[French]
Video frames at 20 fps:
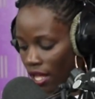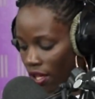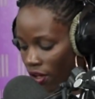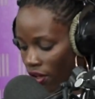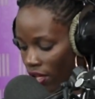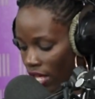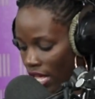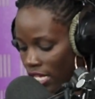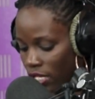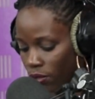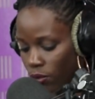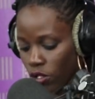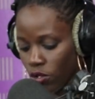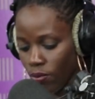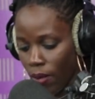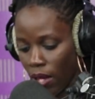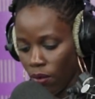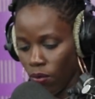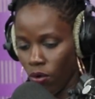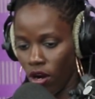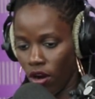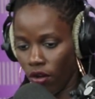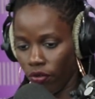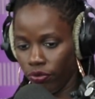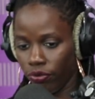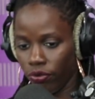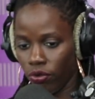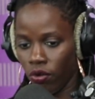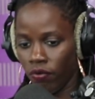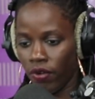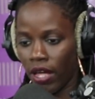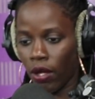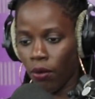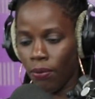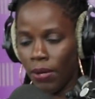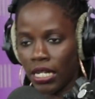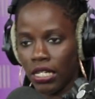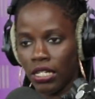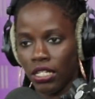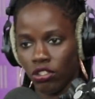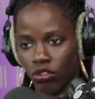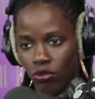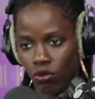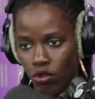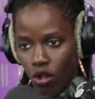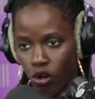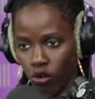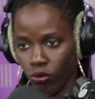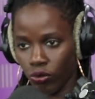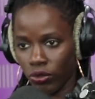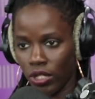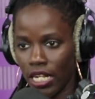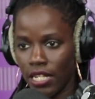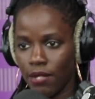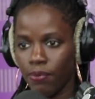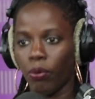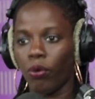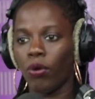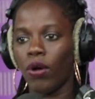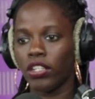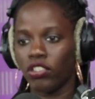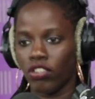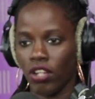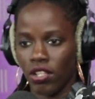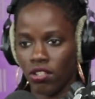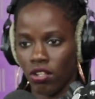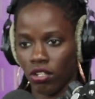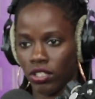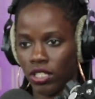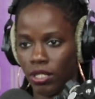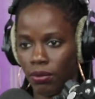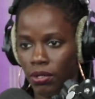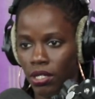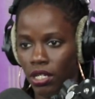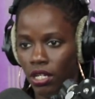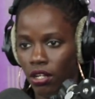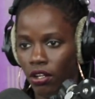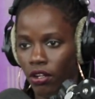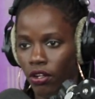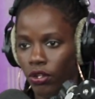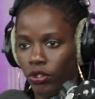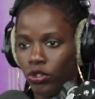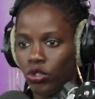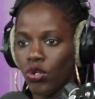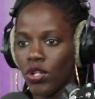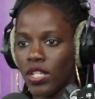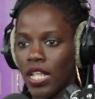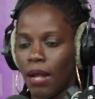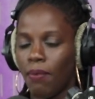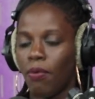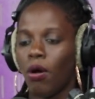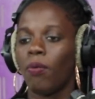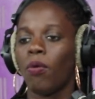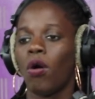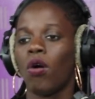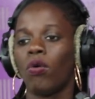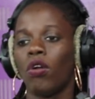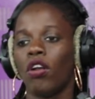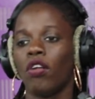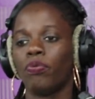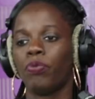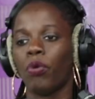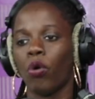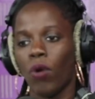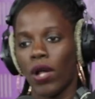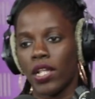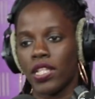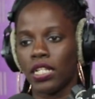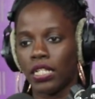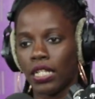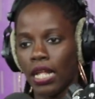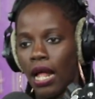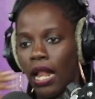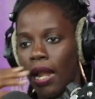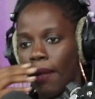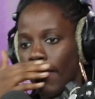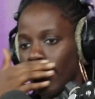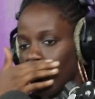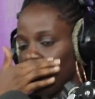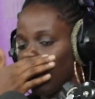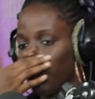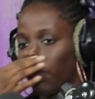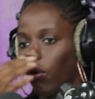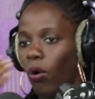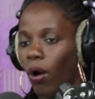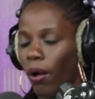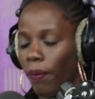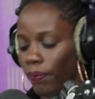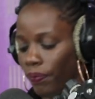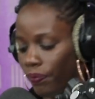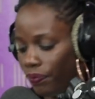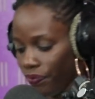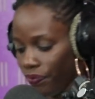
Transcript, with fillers: Et euh, Excuse my Wolof, on va remettre les choses dans le contexte. Pourquoi tu as sorti euh, deux albums en Wolof Pourquoi c'était, À la base, c'était pourquoi